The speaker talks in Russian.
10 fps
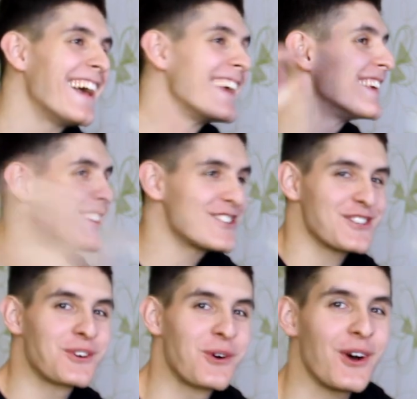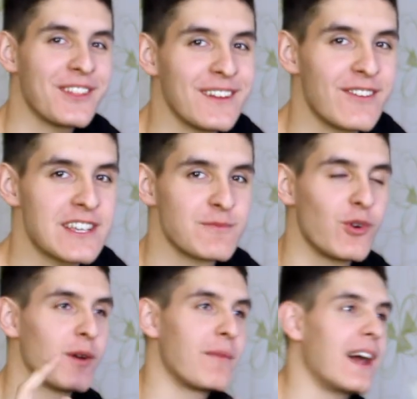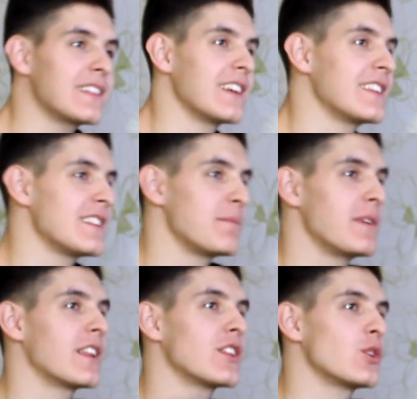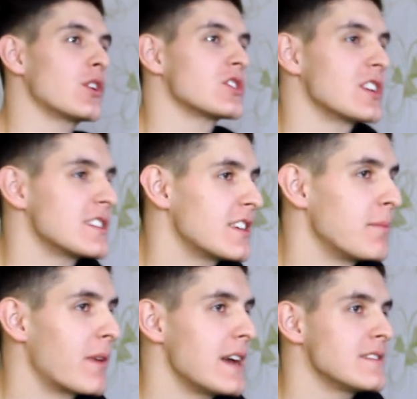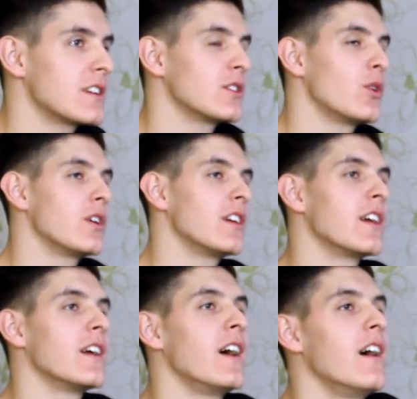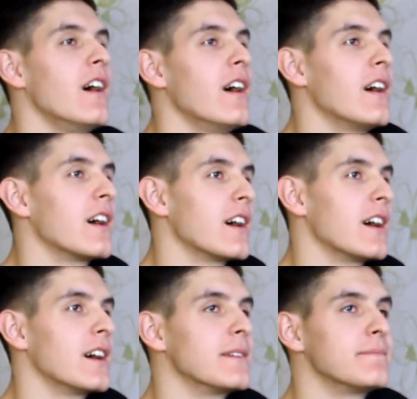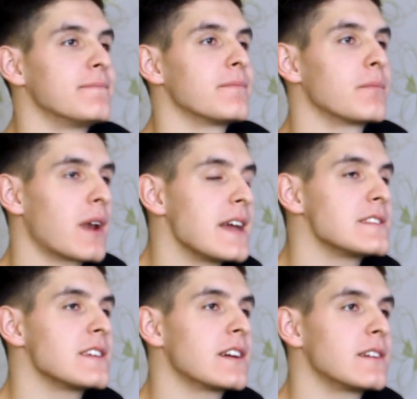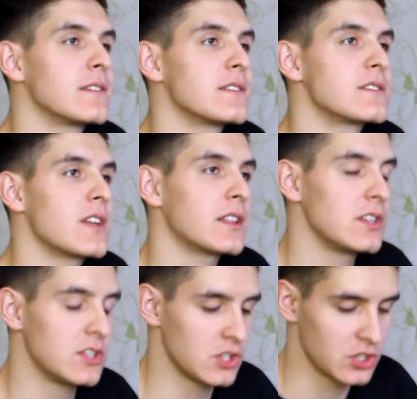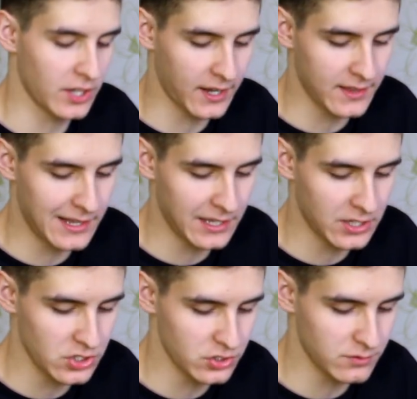Ежегодно, 8 марта, это теперь не только женский праздник, но и э, праздник 100 тысяч на канале Хижина